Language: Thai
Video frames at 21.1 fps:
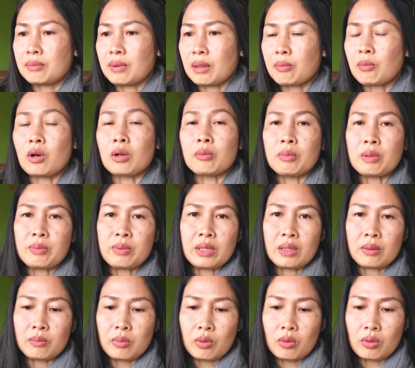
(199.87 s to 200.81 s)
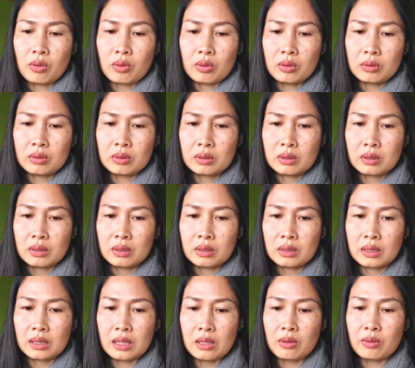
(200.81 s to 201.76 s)
พักผ่อนไม่เพียงพอ
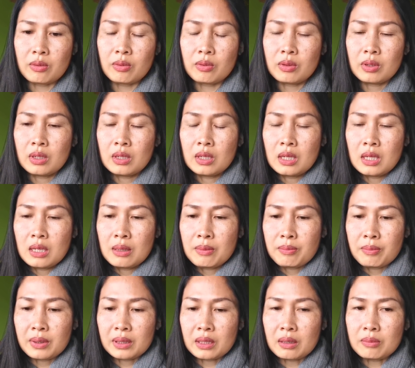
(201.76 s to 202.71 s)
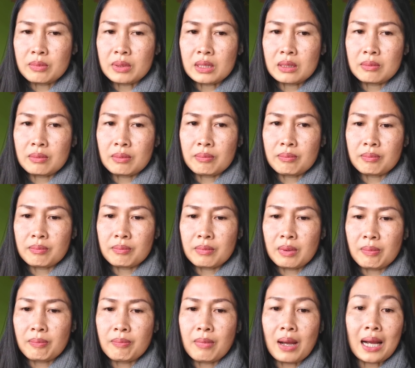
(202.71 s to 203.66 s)
แล้วมันก็มี
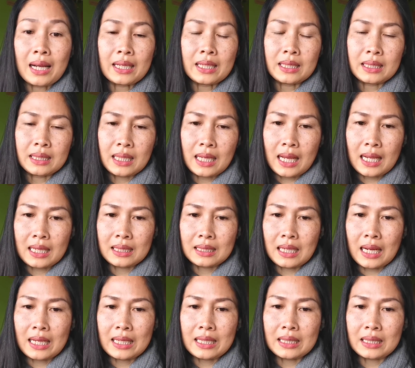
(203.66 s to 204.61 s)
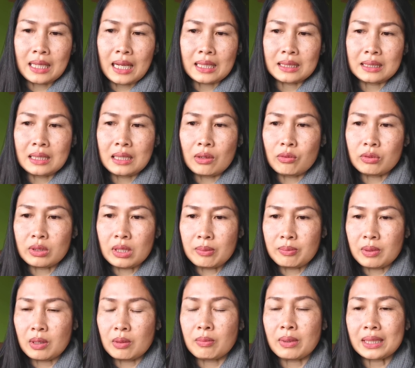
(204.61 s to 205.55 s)
แบบบางเหตุการณ์ หลายเหตุการณ์ที่เรา
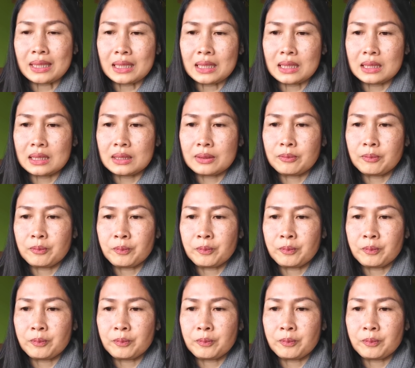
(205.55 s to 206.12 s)
เก็บเอามาคิด